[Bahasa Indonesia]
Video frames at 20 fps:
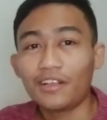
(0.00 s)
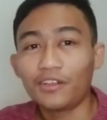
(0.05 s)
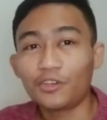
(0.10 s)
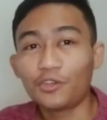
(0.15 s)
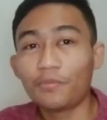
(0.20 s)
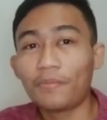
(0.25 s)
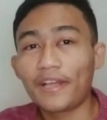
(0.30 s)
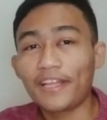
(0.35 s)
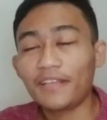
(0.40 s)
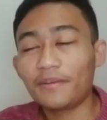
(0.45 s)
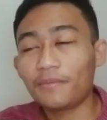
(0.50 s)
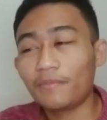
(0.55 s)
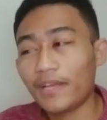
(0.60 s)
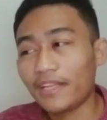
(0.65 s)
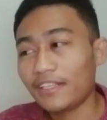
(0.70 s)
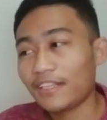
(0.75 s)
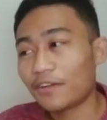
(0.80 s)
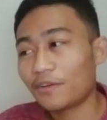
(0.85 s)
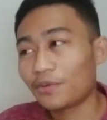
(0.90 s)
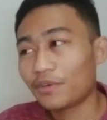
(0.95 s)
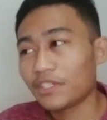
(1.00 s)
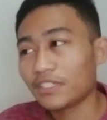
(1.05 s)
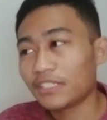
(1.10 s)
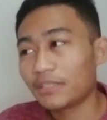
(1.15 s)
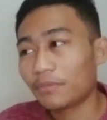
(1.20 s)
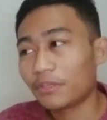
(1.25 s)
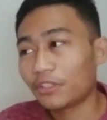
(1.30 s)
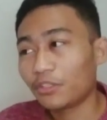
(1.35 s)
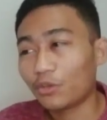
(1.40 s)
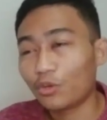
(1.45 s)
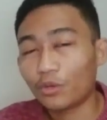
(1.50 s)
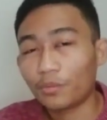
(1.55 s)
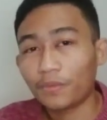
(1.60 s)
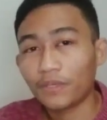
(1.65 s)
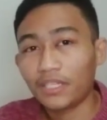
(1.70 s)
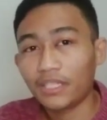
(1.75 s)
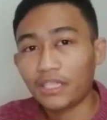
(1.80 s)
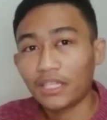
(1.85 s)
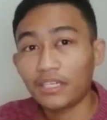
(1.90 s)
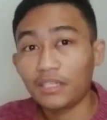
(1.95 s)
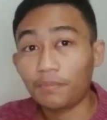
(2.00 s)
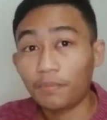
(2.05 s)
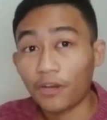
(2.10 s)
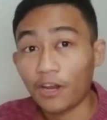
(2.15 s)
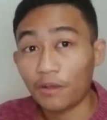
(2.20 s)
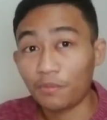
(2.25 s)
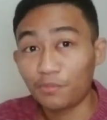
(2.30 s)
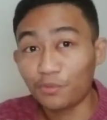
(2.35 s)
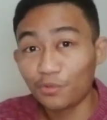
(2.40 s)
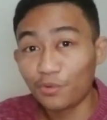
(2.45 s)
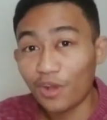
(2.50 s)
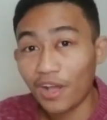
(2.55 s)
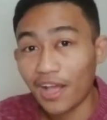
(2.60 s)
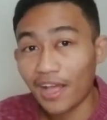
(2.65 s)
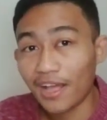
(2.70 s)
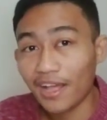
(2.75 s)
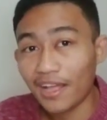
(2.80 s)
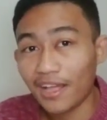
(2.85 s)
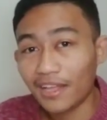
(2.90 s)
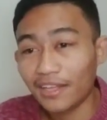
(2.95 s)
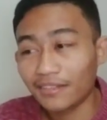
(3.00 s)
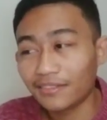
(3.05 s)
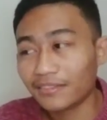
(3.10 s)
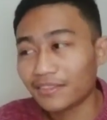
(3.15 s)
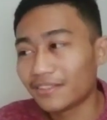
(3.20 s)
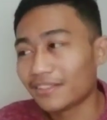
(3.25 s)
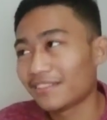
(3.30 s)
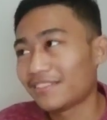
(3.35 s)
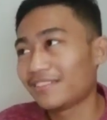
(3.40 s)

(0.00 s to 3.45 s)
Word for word: lumayan banyak orang jabat tegur pak kita di pelabuhan,